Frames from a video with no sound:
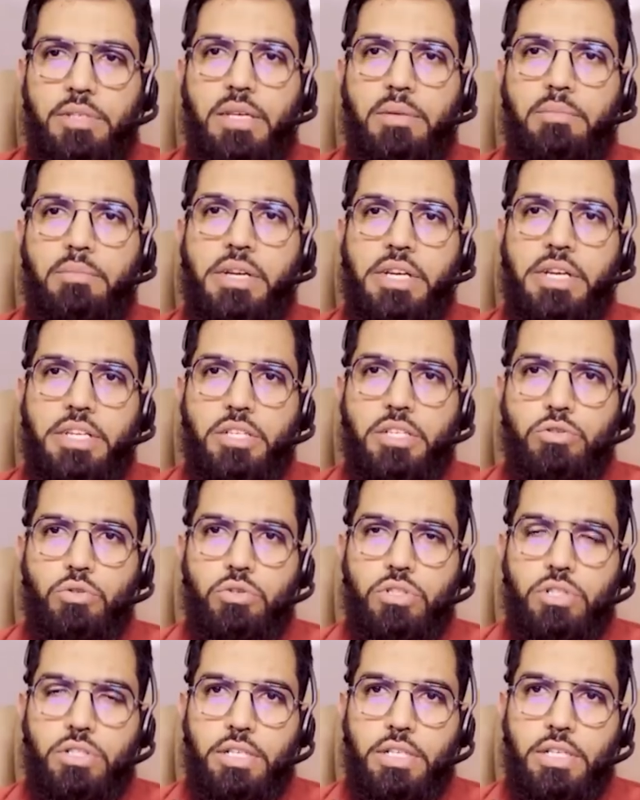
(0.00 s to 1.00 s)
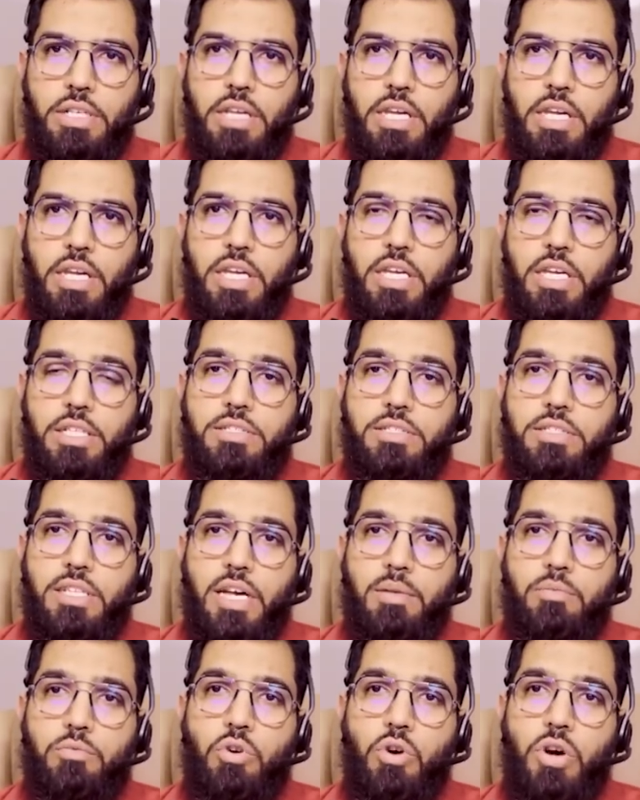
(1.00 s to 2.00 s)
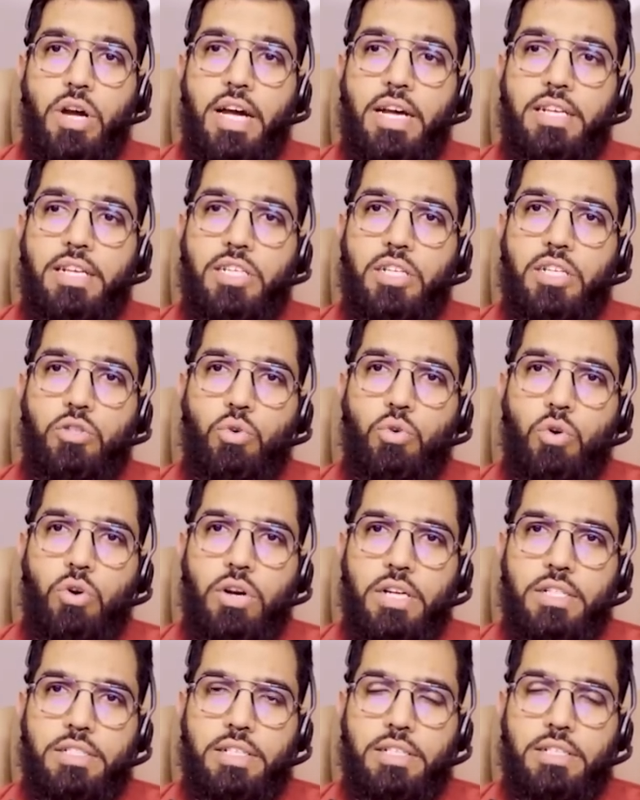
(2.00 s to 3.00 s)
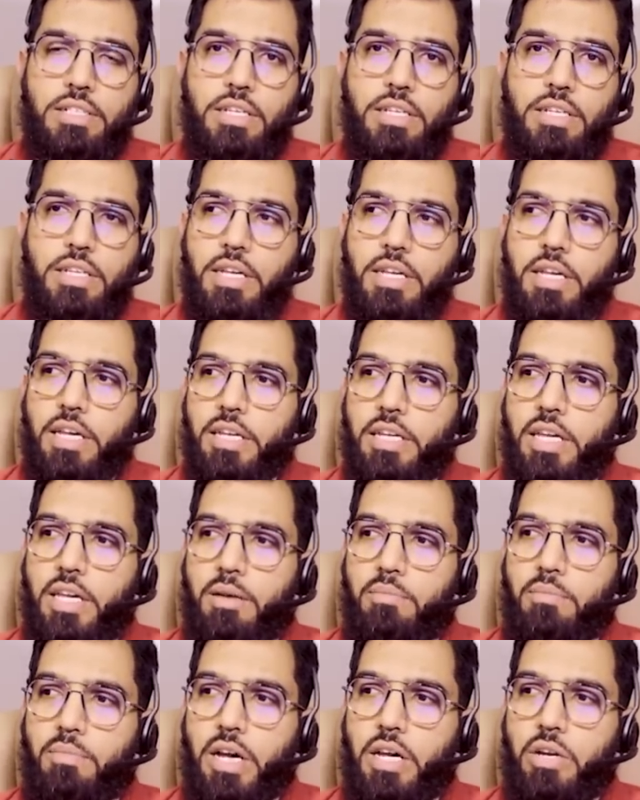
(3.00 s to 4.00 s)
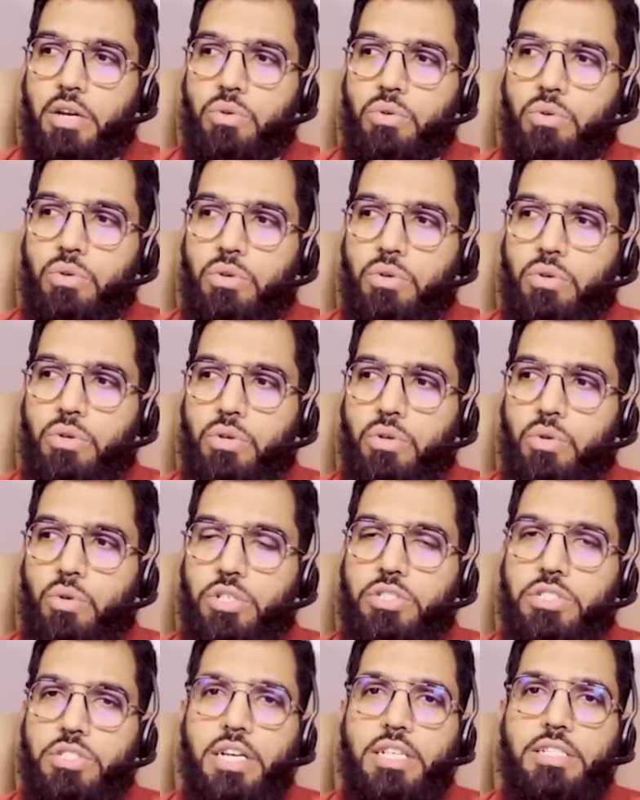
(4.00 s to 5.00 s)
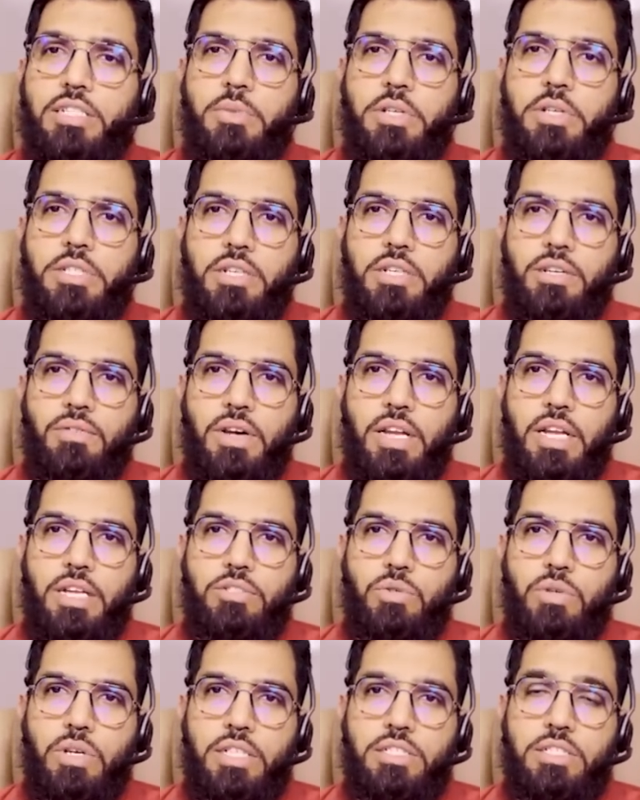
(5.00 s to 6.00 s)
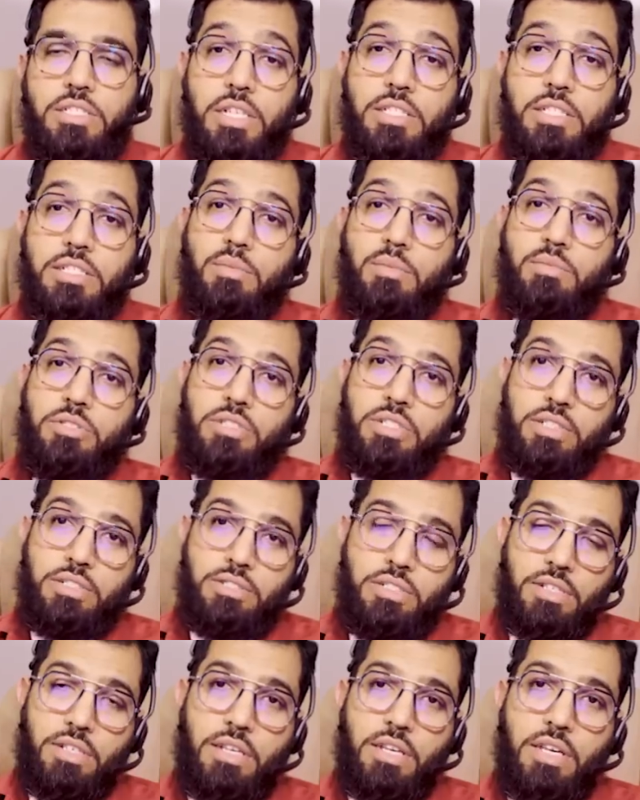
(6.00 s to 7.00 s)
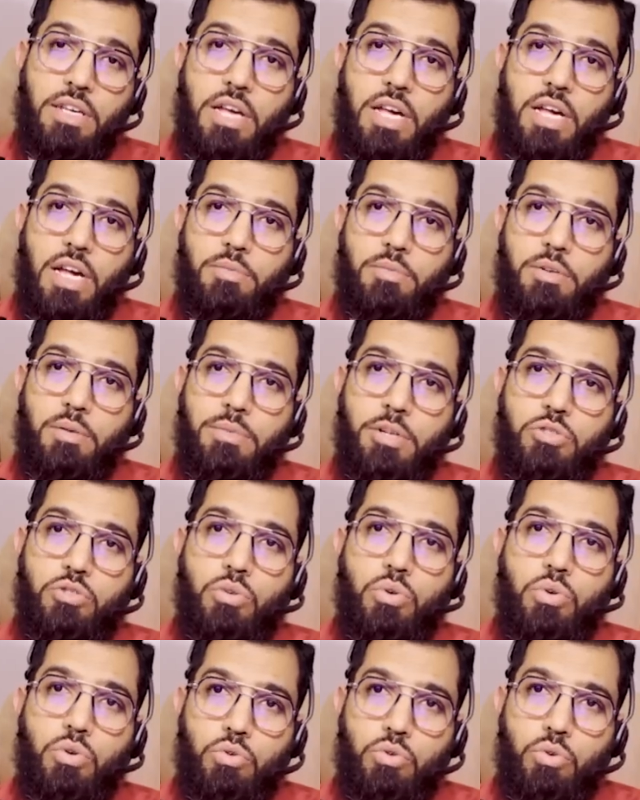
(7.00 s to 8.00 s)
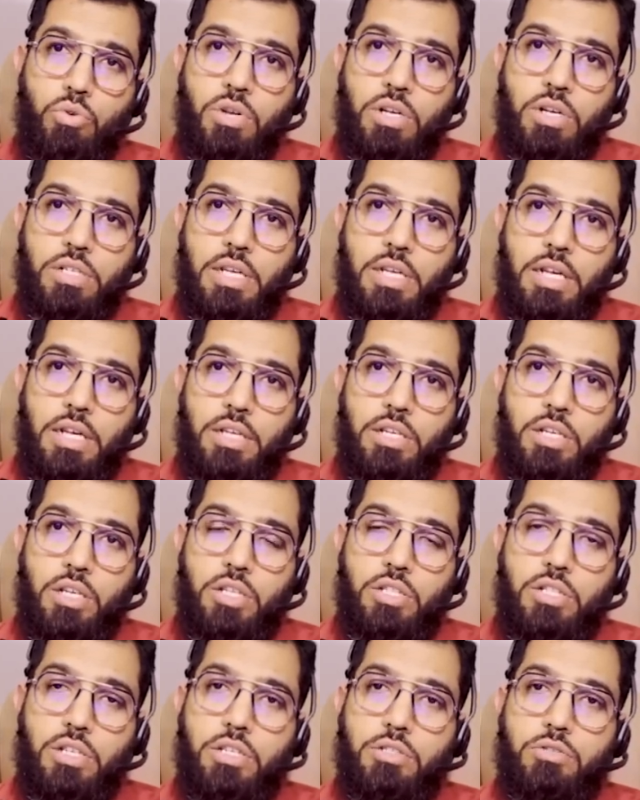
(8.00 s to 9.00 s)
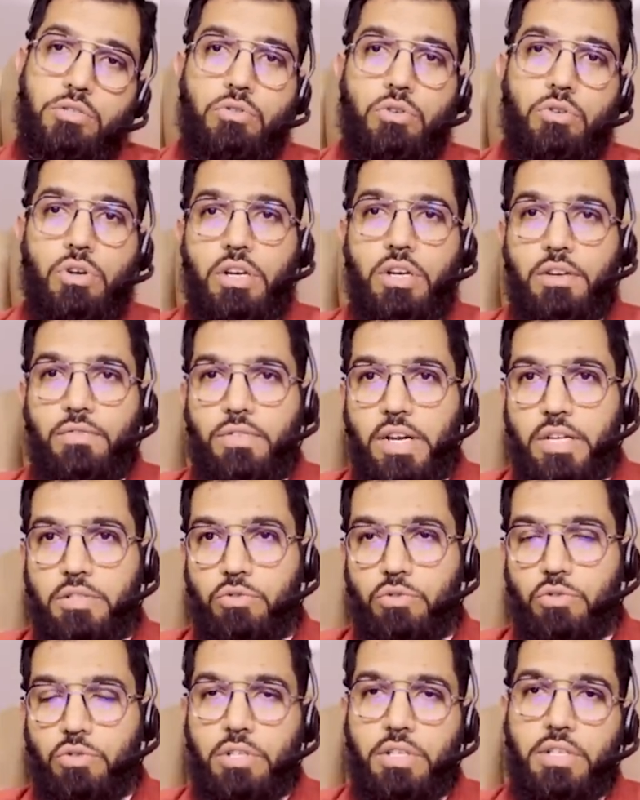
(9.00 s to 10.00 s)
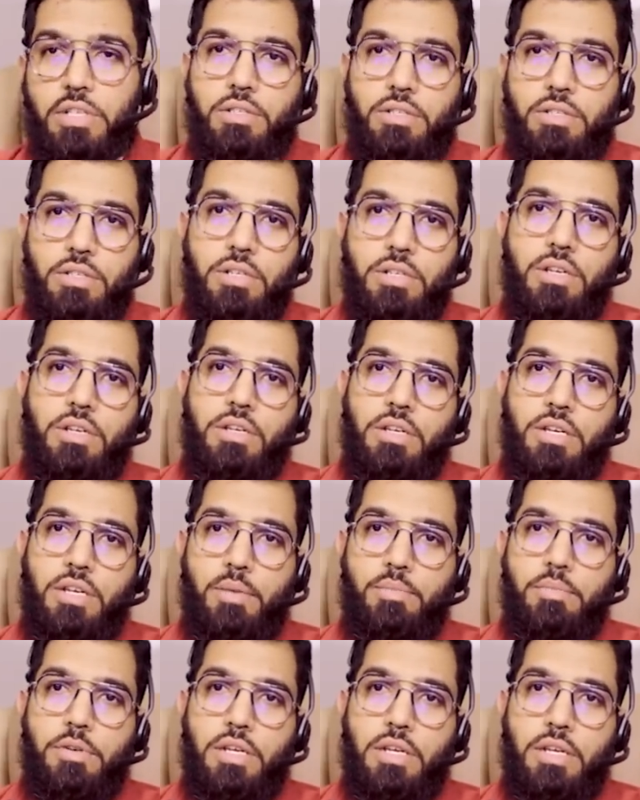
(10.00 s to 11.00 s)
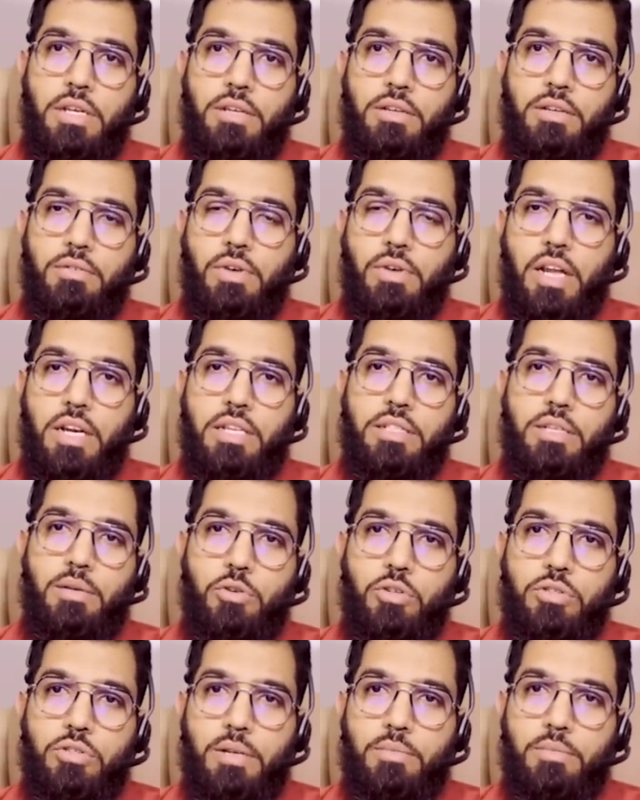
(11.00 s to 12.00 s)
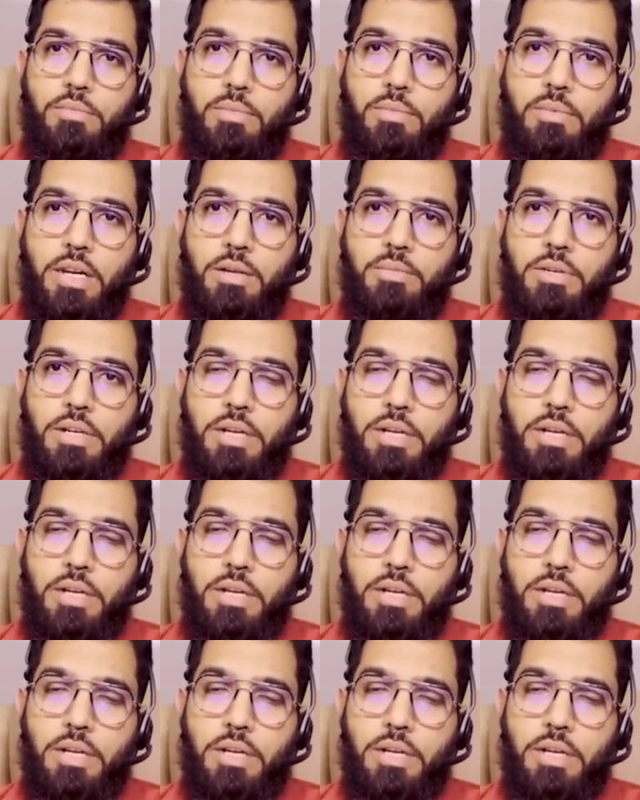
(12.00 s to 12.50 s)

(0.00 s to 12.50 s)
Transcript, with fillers: की मीटिंग्स होती थी इससे हमको ऐसे दूर रखते थे कि मानो कोई चरस बेचने वाला जो है चरस के बिज़नेस से अपने बच्चों को दूर रखता है इतने स्ट्रॉन्ग अल्फाज उन्होंने अपने वालद मोहतरम के बारे में